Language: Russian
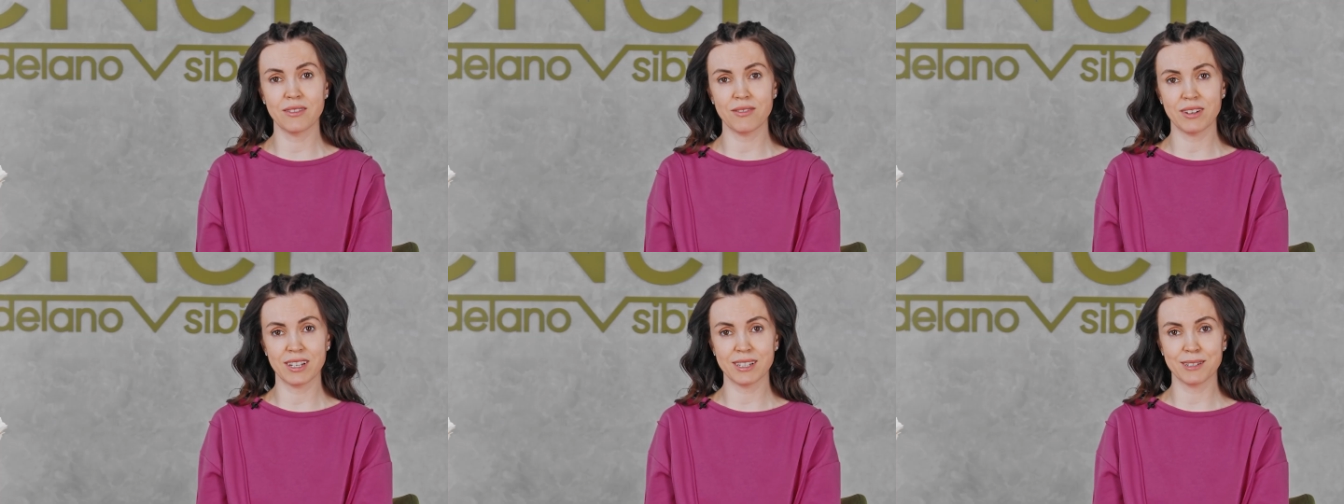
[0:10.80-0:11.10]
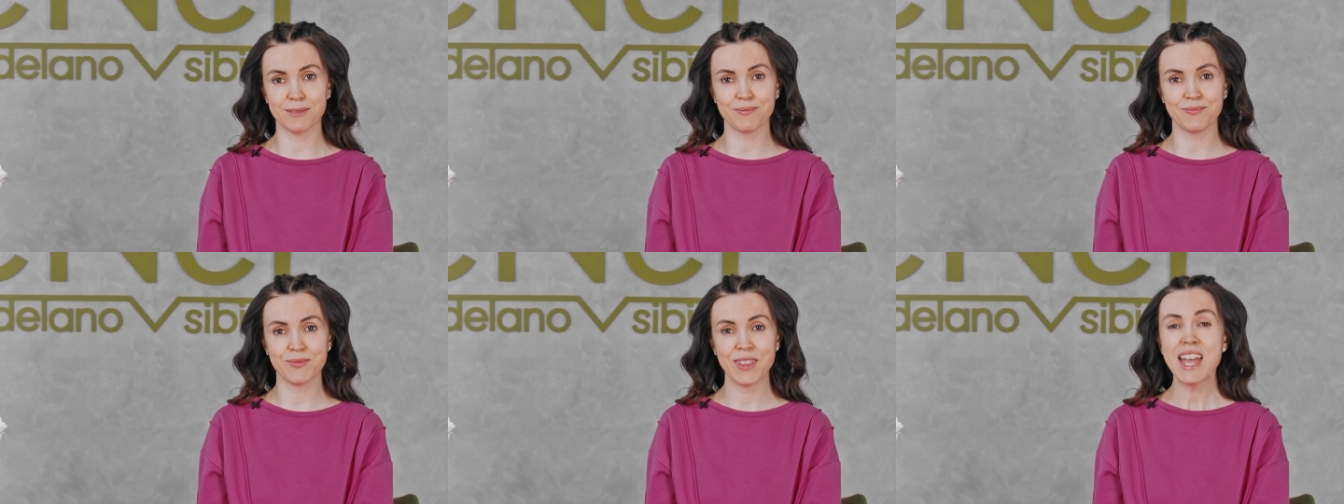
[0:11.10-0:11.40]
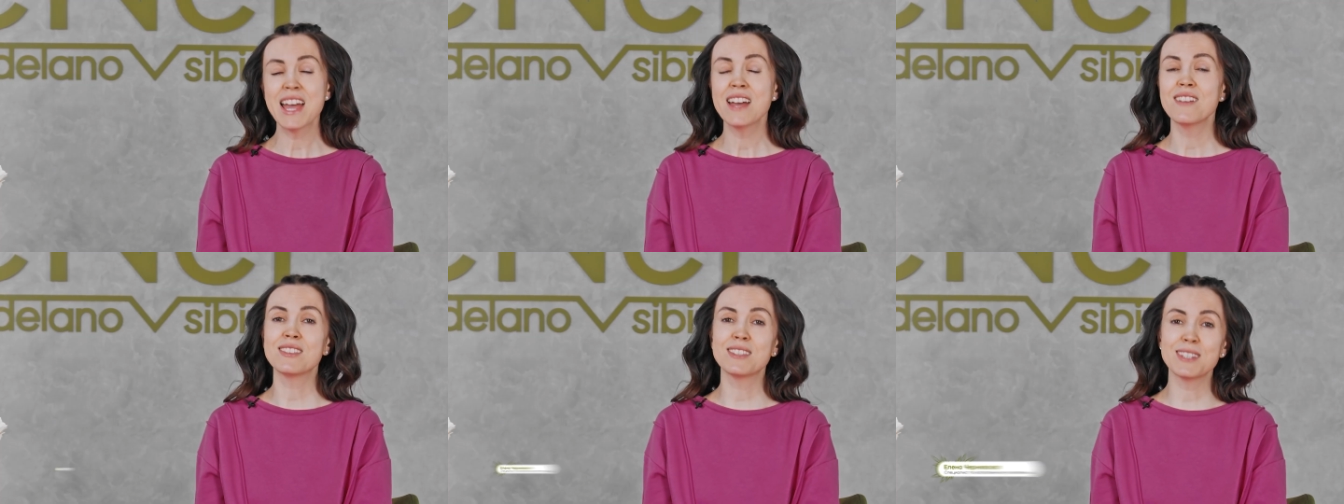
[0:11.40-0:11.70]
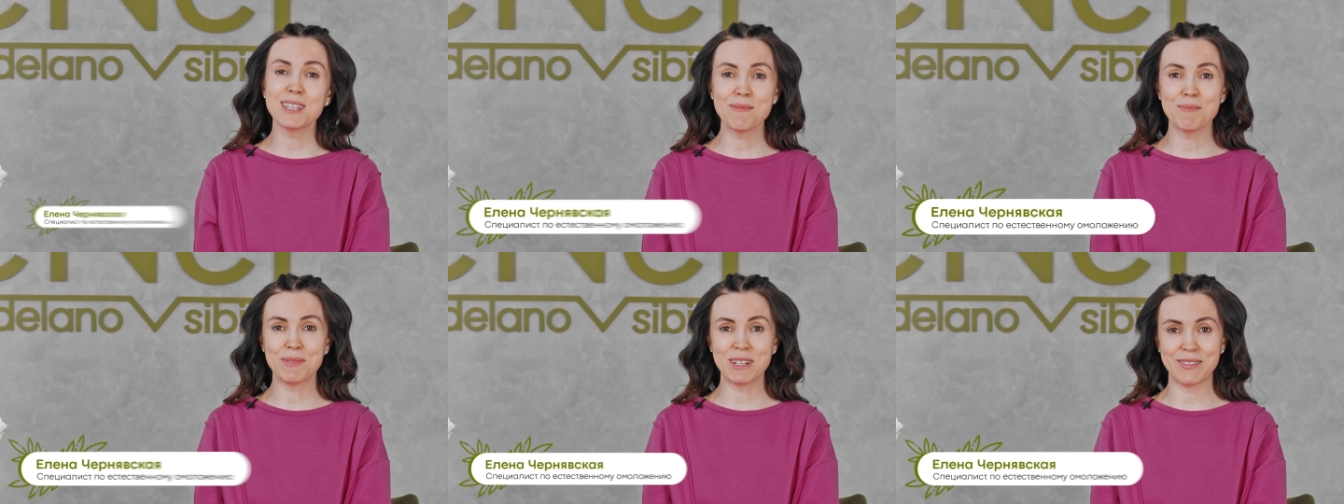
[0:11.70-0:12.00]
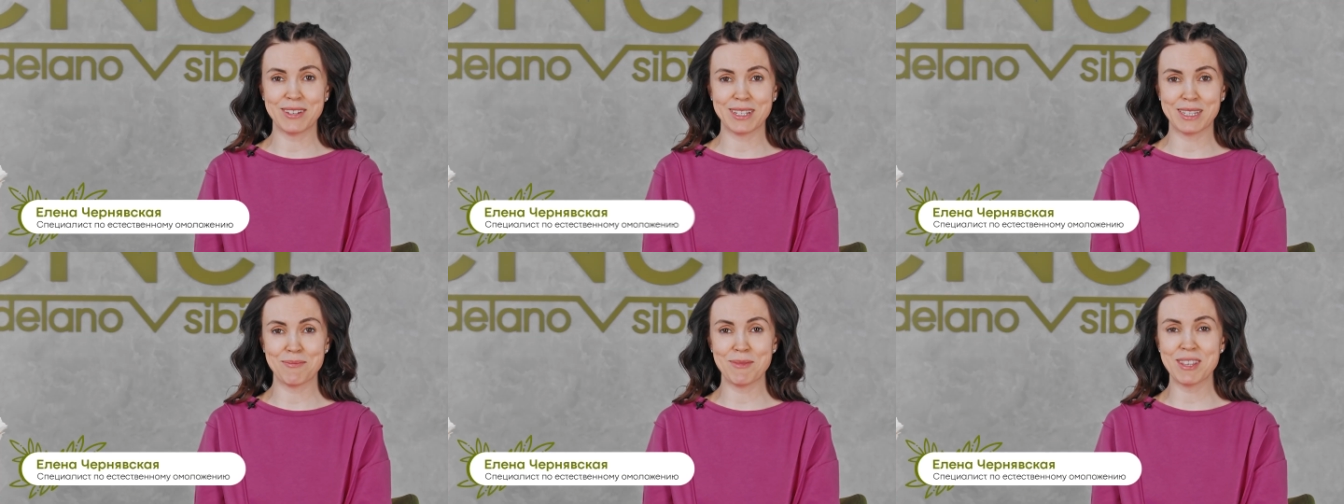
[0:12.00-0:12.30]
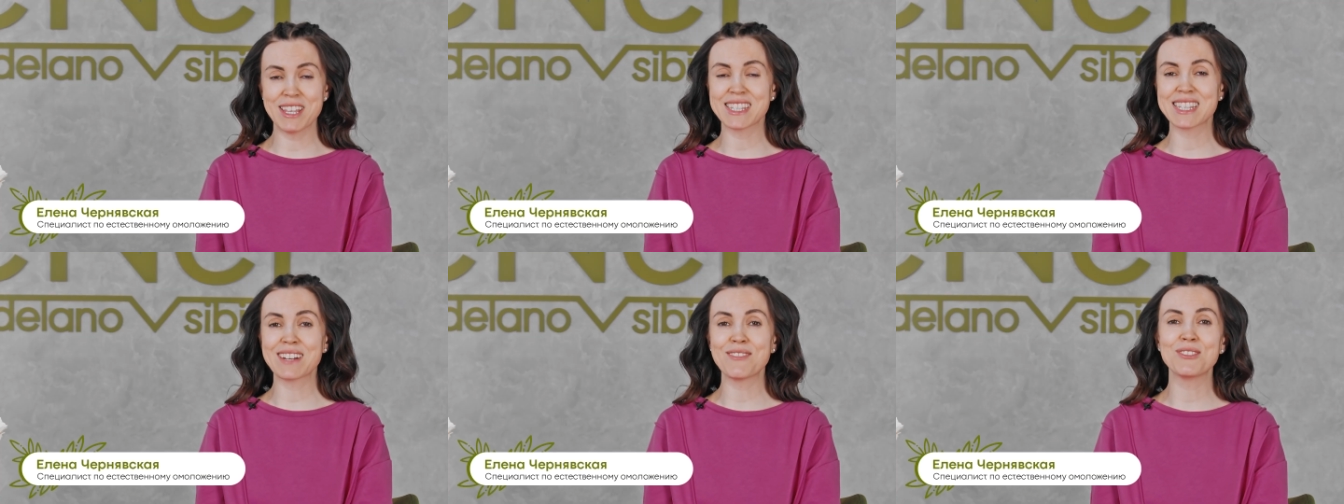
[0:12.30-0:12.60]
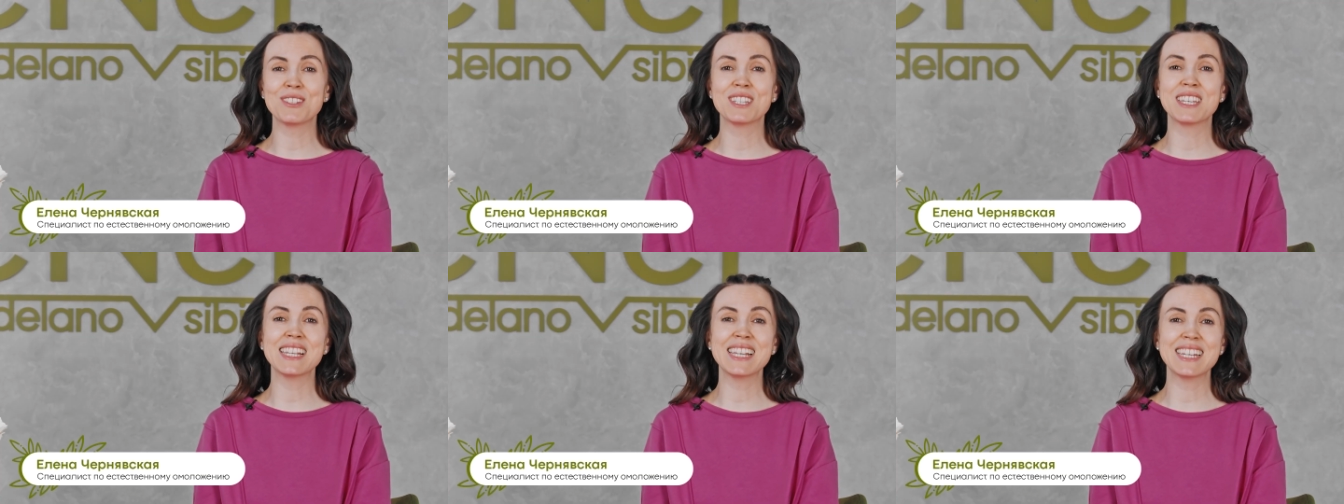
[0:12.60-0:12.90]
овала. Всем привет! Меня
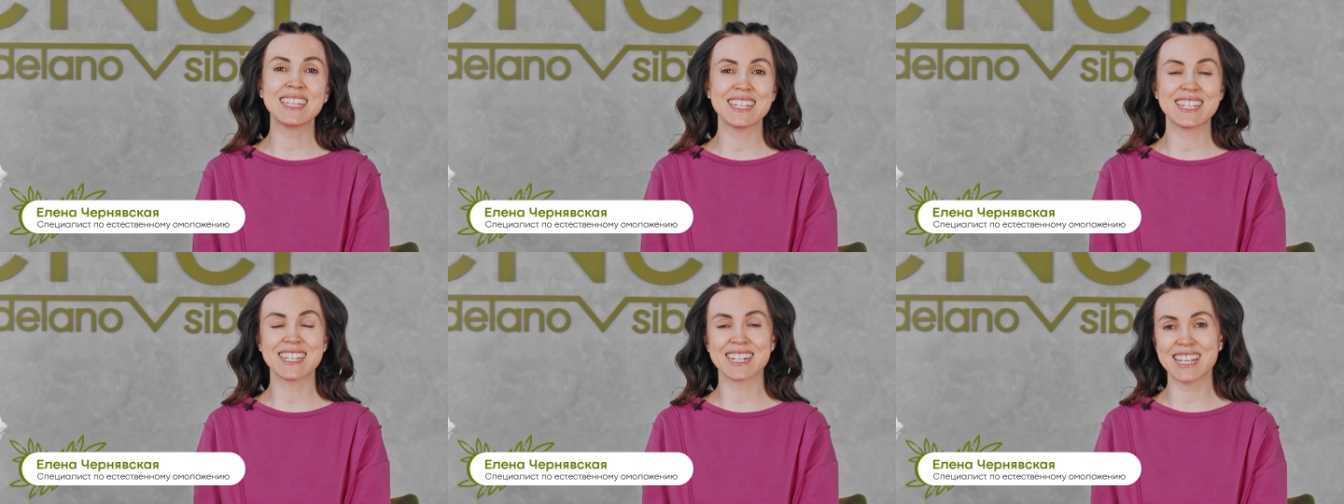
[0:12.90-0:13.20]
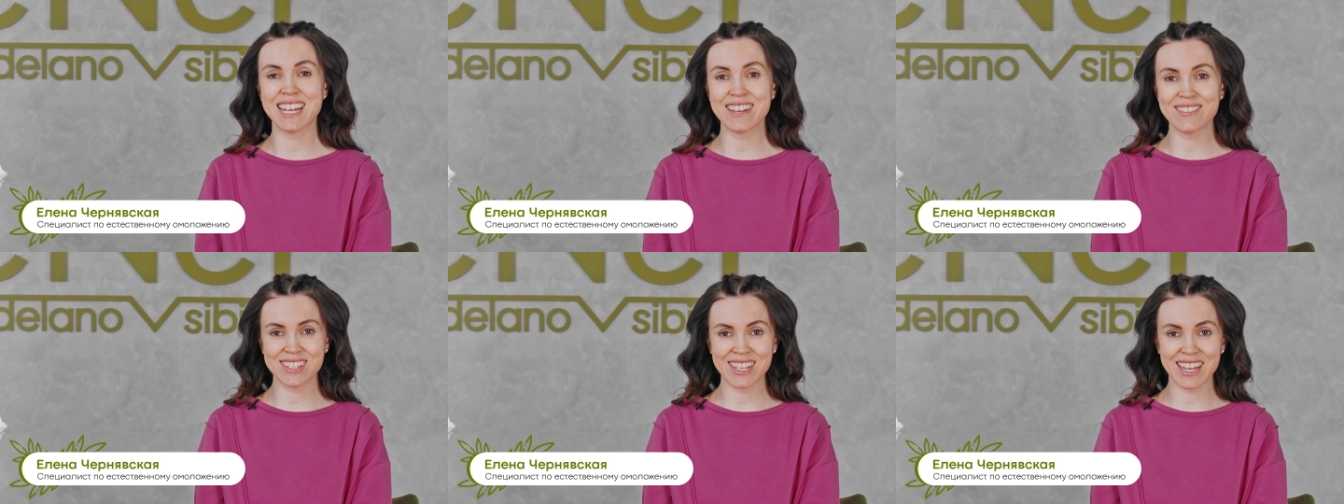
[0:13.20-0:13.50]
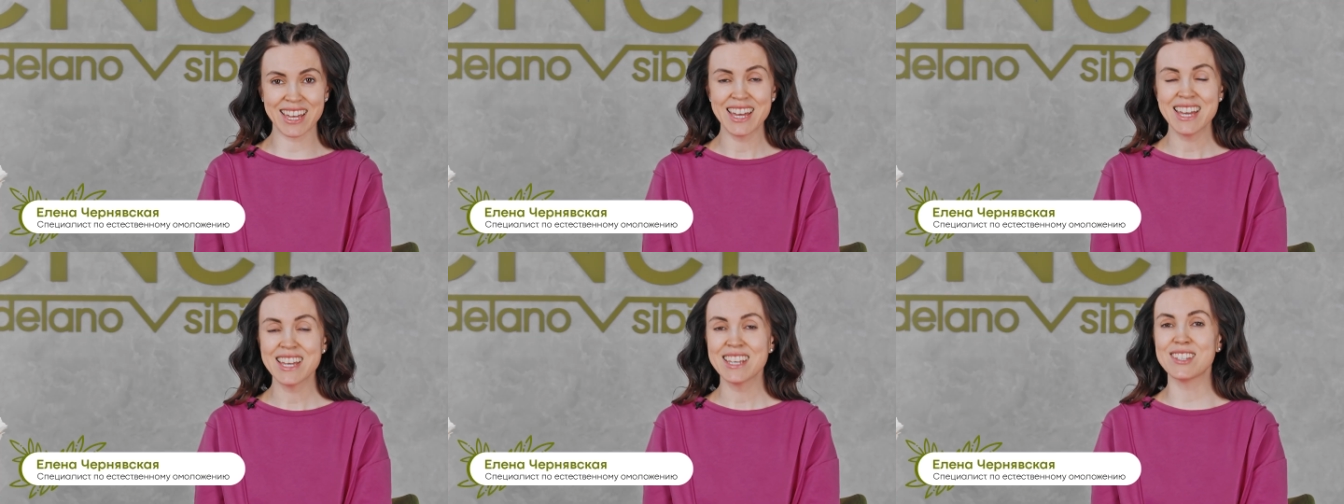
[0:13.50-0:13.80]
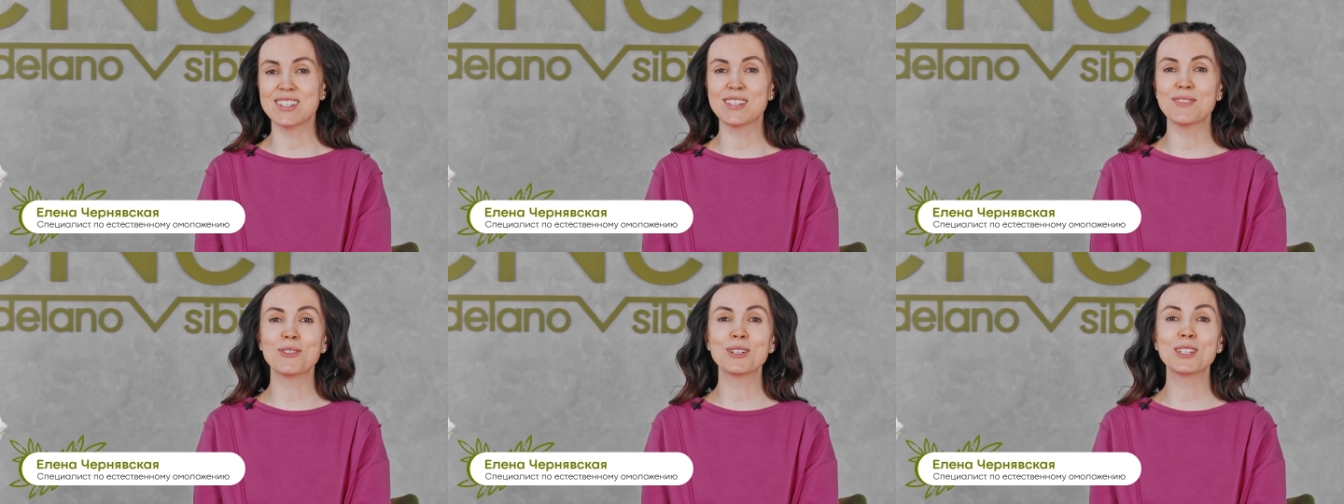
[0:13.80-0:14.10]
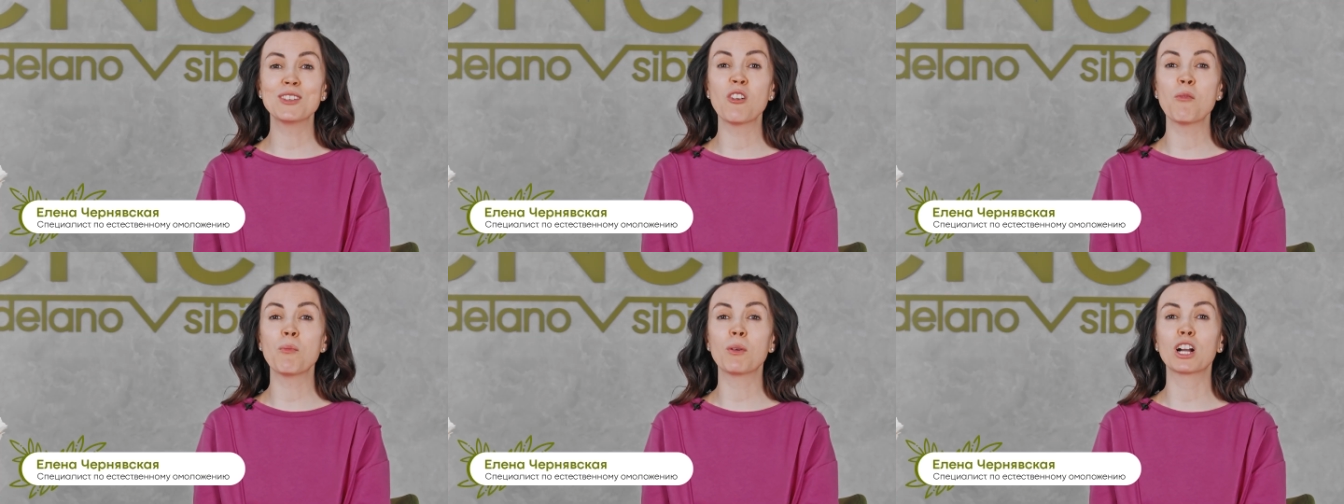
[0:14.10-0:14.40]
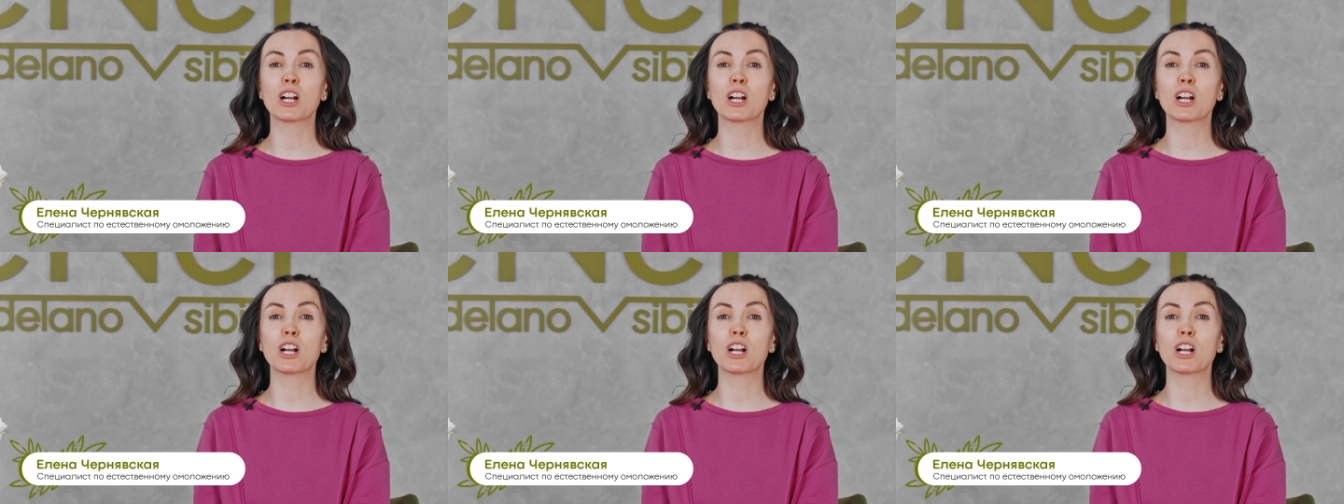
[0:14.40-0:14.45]
зовут Елена Чернявская, и сегодня я вам